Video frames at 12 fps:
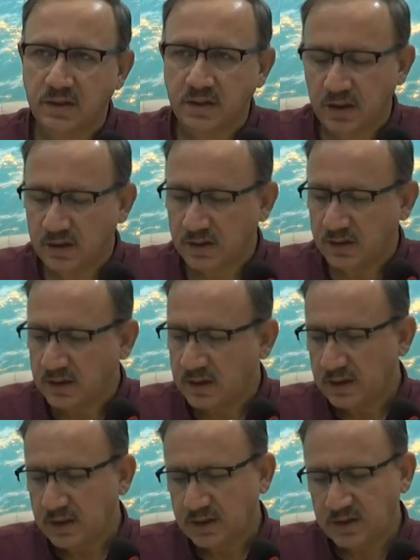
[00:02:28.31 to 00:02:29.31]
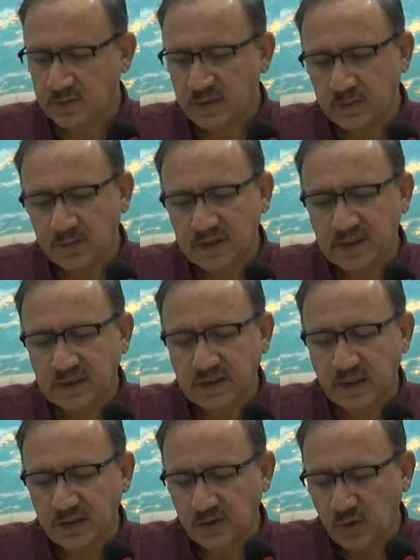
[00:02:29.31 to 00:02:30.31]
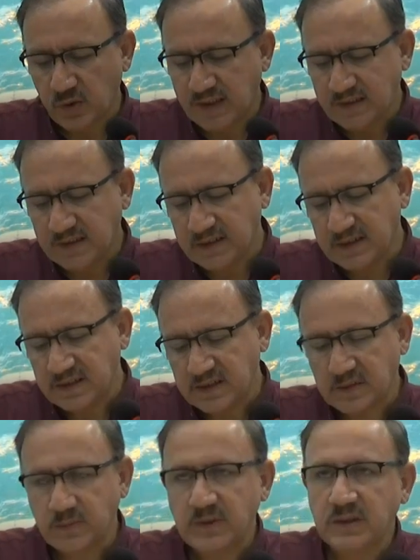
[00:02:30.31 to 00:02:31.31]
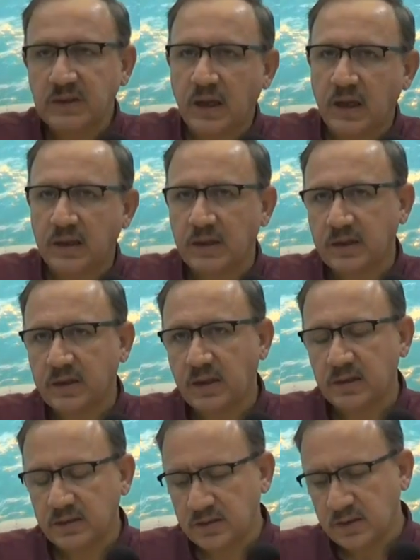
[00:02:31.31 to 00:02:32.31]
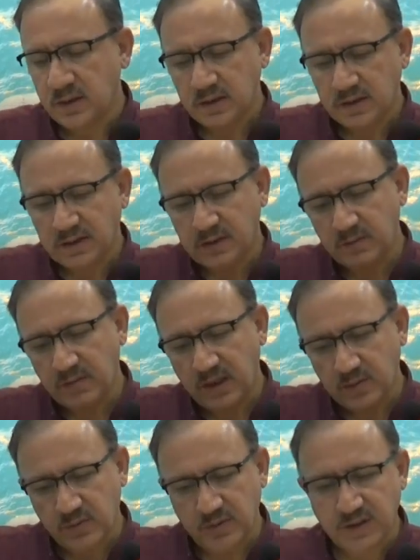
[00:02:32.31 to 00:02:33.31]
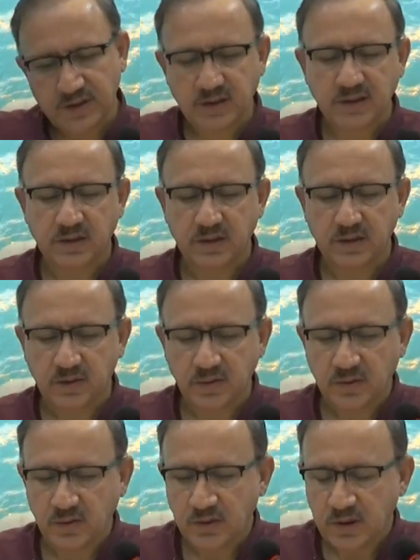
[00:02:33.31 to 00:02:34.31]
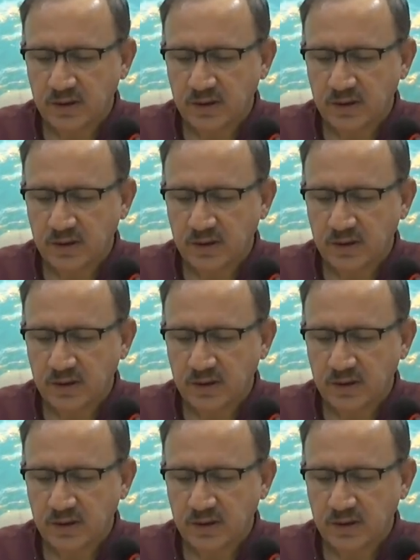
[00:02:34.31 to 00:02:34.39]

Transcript: Yani hizmetimize dair olan kısmıyla alakalı kısımlar burada zikrediliyor.